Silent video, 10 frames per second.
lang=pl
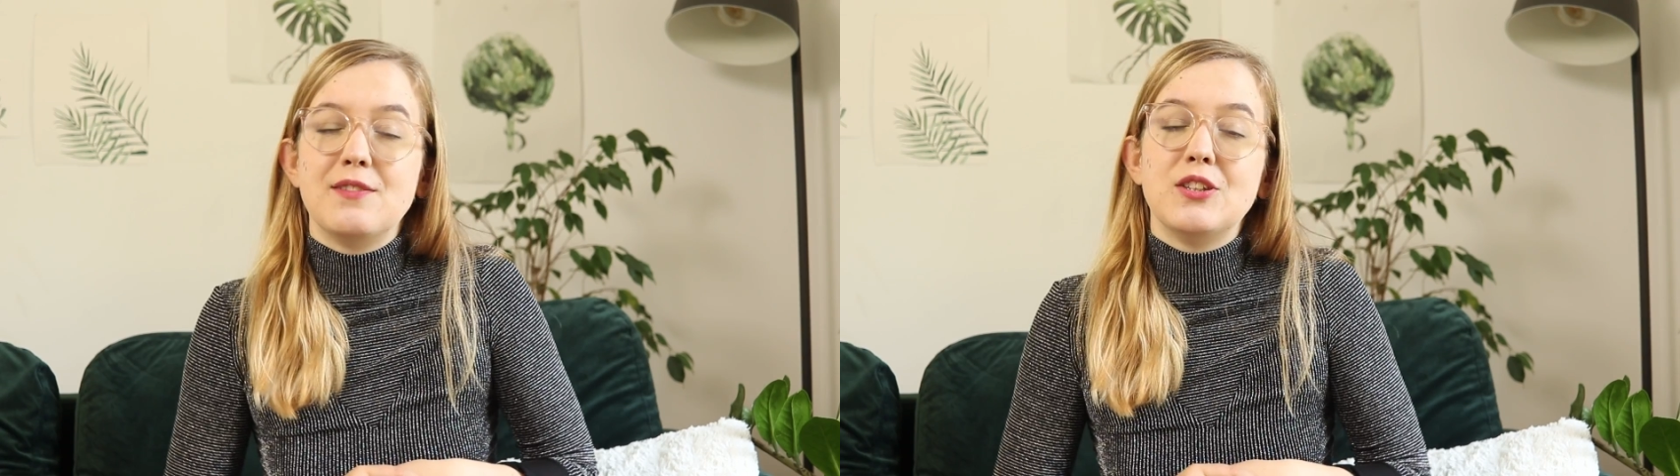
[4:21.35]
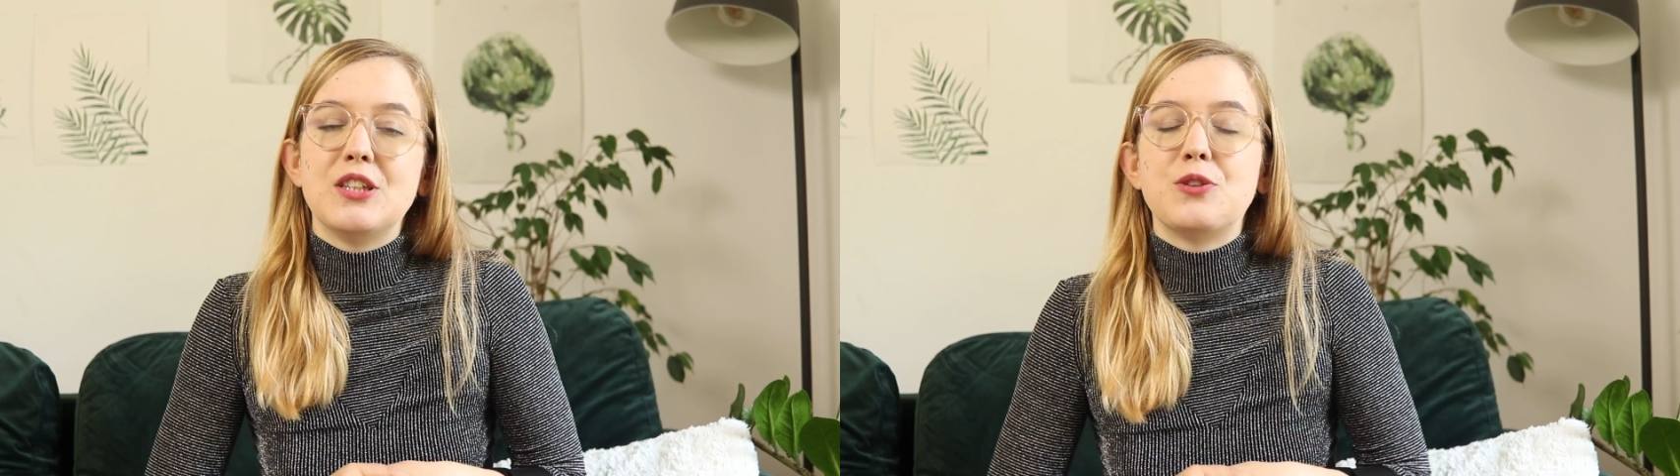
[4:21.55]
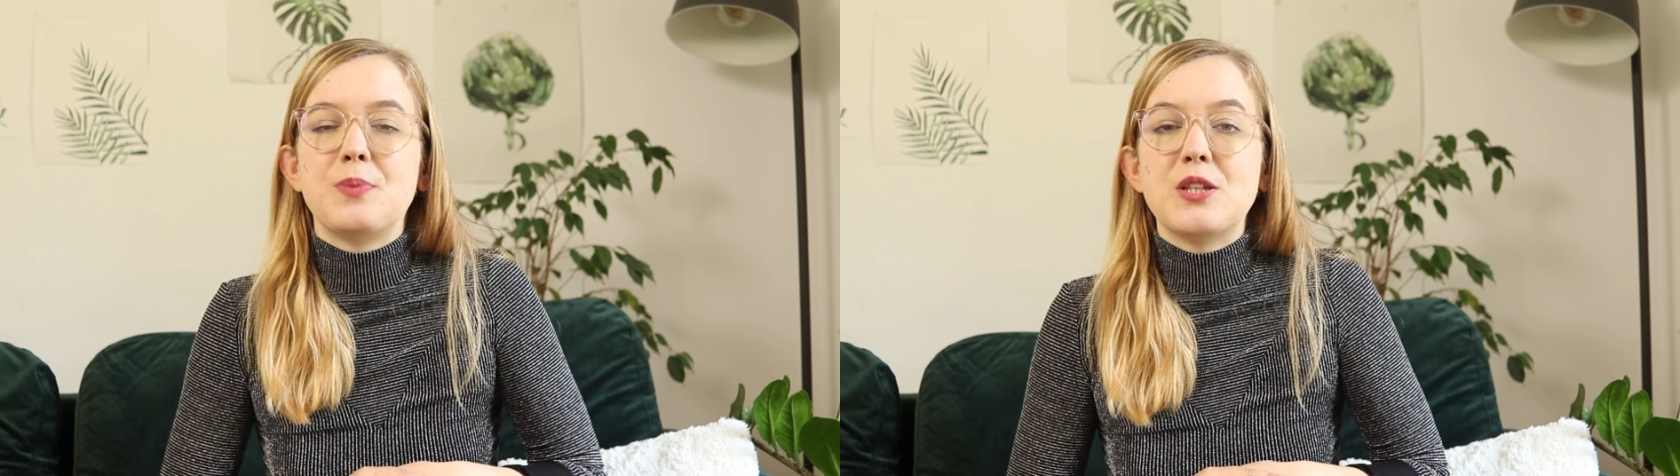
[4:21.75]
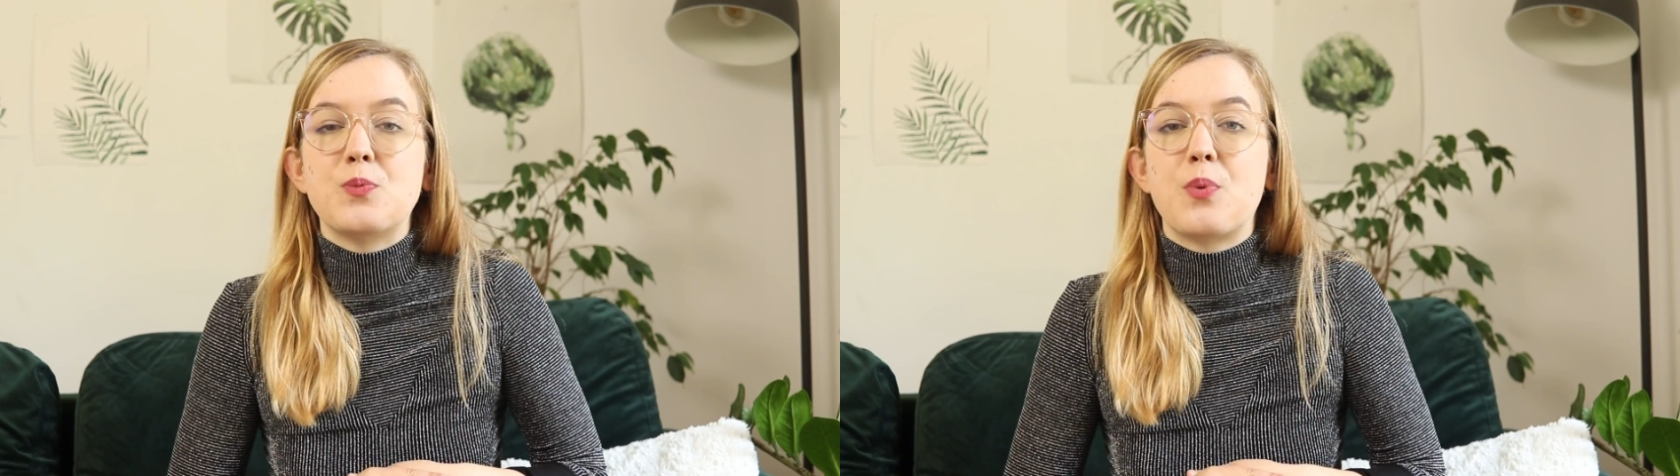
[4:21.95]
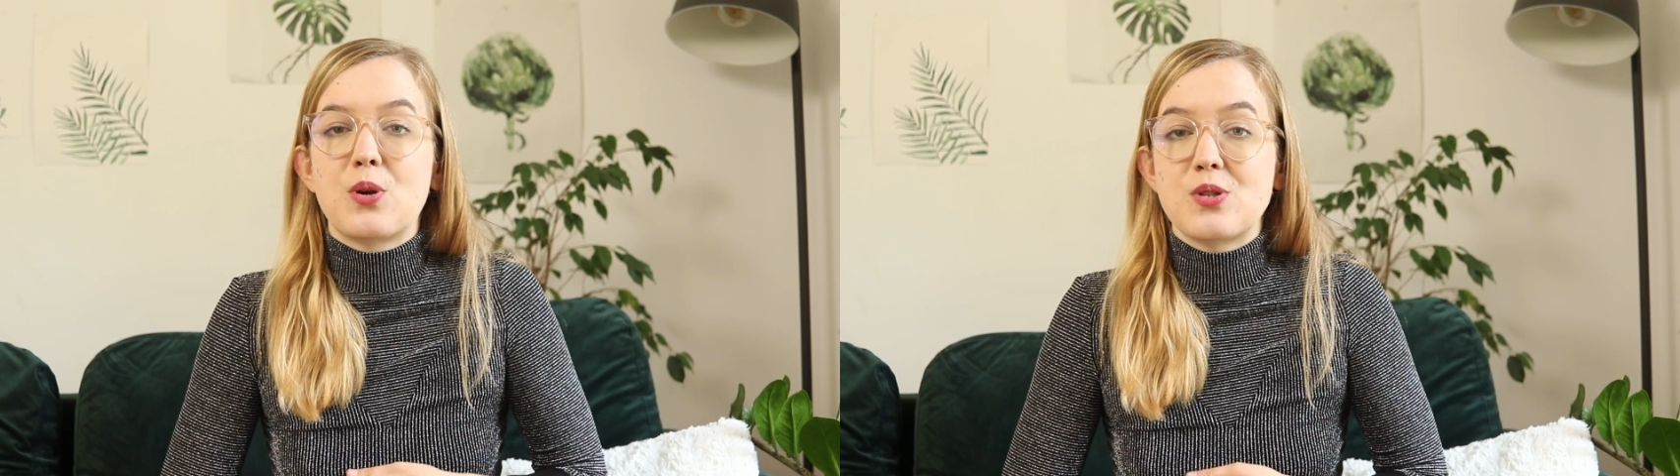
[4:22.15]

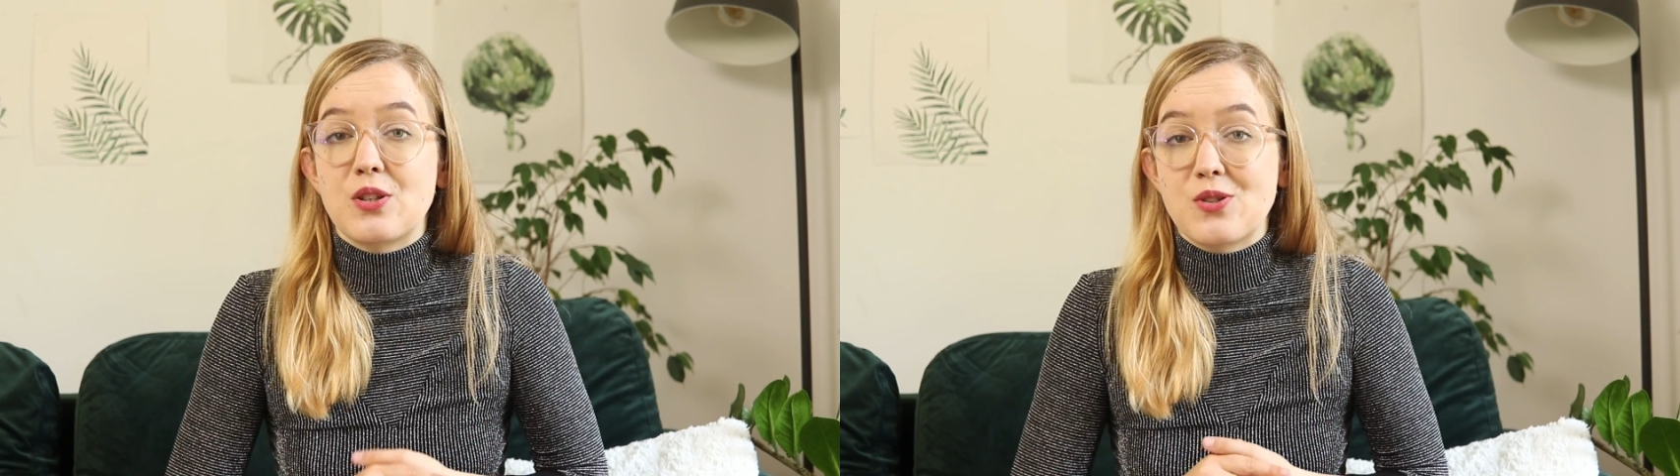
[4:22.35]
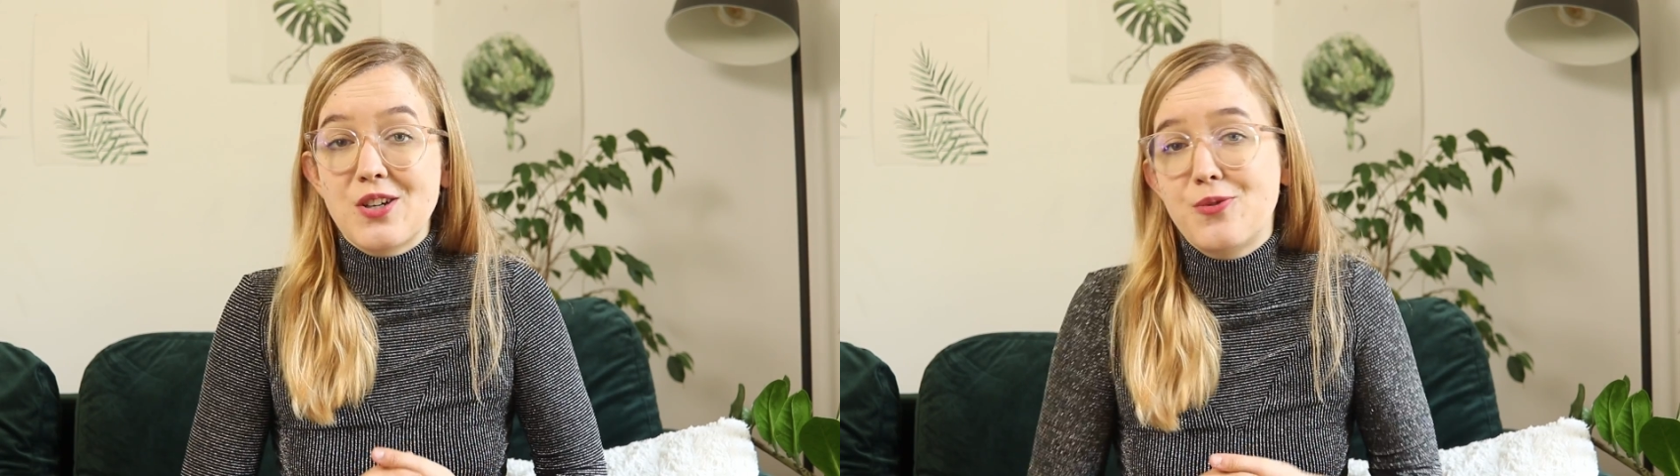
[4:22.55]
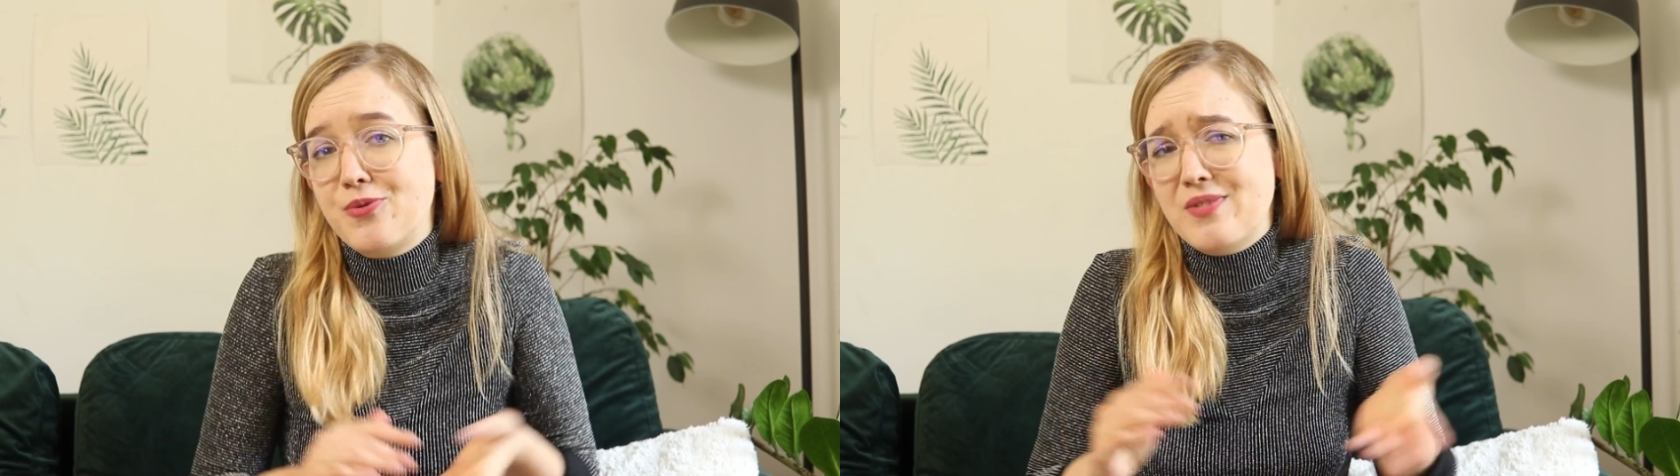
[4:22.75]
95% orzechów,